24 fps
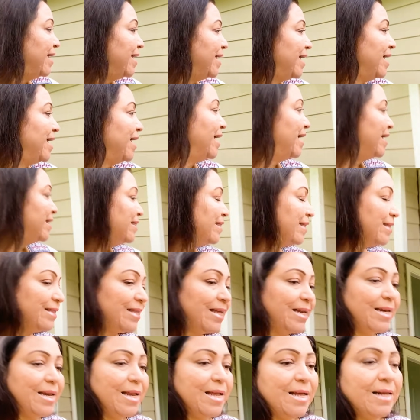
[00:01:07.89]
eh, de
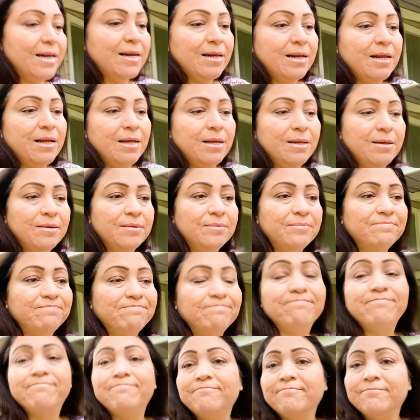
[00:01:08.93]
tener
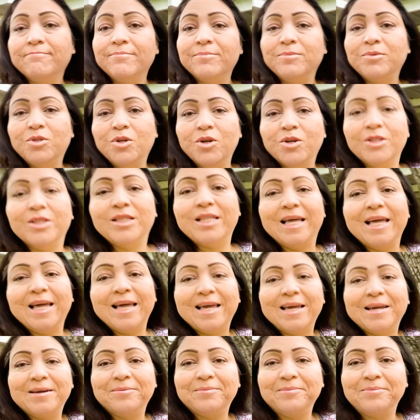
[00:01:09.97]

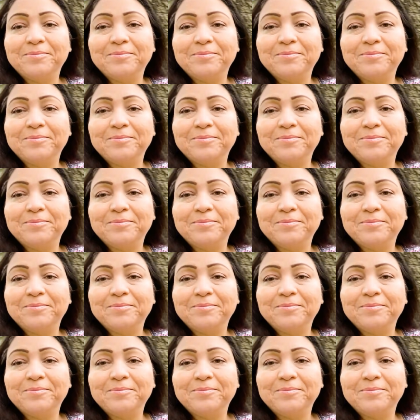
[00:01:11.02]
donde,